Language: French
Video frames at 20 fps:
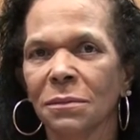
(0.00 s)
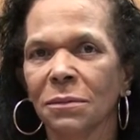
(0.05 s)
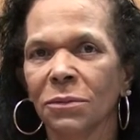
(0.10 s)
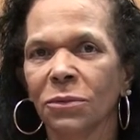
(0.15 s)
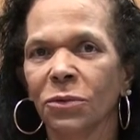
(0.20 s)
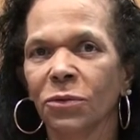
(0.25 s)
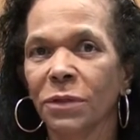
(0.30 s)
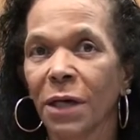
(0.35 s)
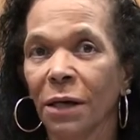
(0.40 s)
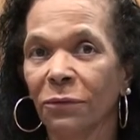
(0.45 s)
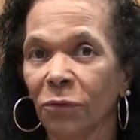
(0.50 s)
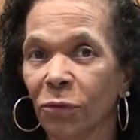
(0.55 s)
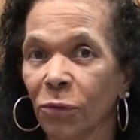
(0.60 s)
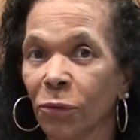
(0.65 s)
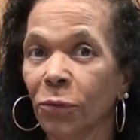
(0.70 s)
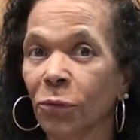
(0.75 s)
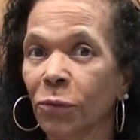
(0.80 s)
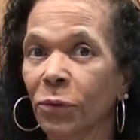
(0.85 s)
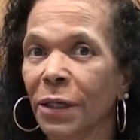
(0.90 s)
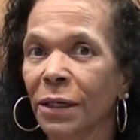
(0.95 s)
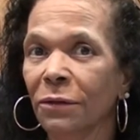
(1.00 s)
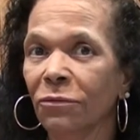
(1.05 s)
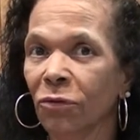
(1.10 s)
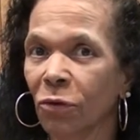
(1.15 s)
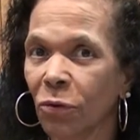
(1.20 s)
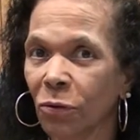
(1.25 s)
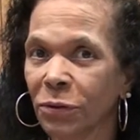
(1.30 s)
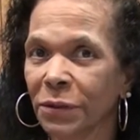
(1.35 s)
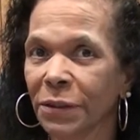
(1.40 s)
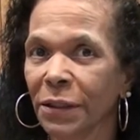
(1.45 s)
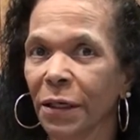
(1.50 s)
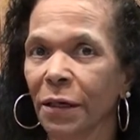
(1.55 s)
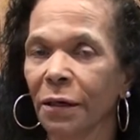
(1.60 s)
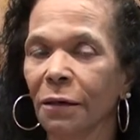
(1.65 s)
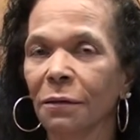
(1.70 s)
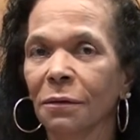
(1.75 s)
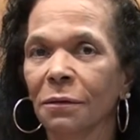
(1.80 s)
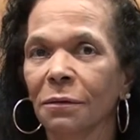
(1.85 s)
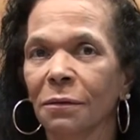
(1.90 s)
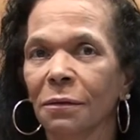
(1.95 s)
Nous avons eu des volontaires
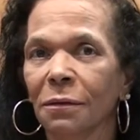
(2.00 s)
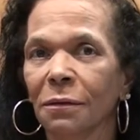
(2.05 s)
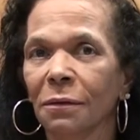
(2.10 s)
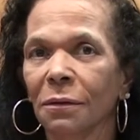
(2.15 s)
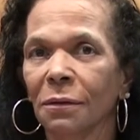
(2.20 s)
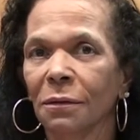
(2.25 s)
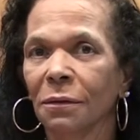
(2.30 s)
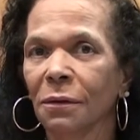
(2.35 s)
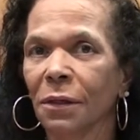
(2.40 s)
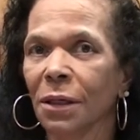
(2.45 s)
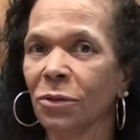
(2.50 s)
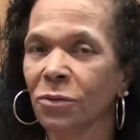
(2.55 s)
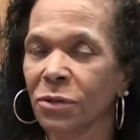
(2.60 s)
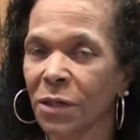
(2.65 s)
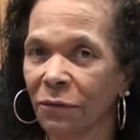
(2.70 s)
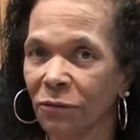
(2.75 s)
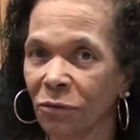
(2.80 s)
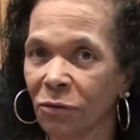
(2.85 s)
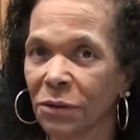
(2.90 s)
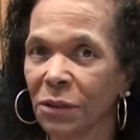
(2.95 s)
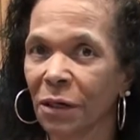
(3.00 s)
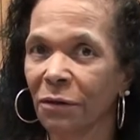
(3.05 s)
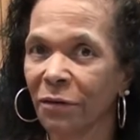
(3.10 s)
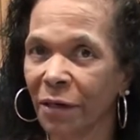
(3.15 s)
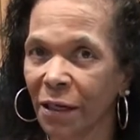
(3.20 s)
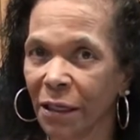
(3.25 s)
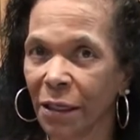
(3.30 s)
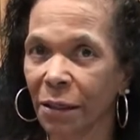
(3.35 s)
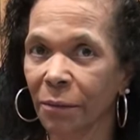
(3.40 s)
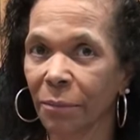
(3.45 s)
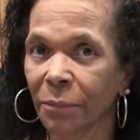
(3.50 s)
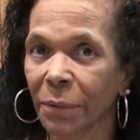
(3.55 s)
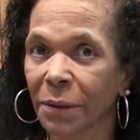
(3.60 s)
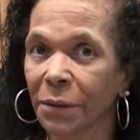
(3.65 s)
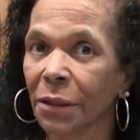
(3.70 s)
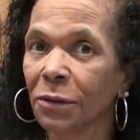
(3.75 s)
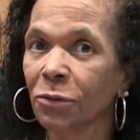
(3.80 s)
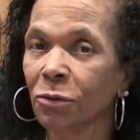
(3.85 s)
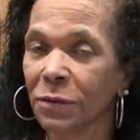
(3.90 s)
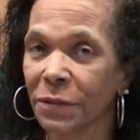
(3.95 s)
et nous avons travaillé
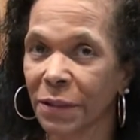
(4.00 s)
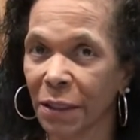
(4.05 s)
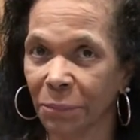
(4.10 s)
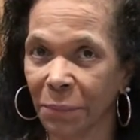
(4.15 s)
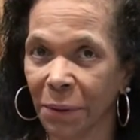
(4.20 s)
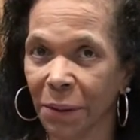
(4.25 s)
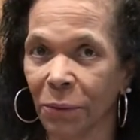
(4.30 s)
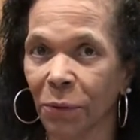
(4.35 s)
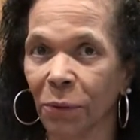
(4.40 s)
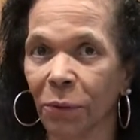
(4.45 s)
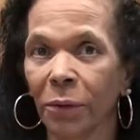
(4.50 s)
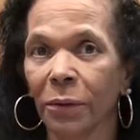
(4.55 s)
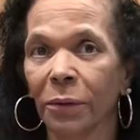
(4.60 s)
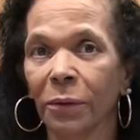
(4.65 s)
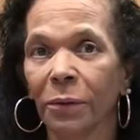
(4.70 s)
pendant toute cette période.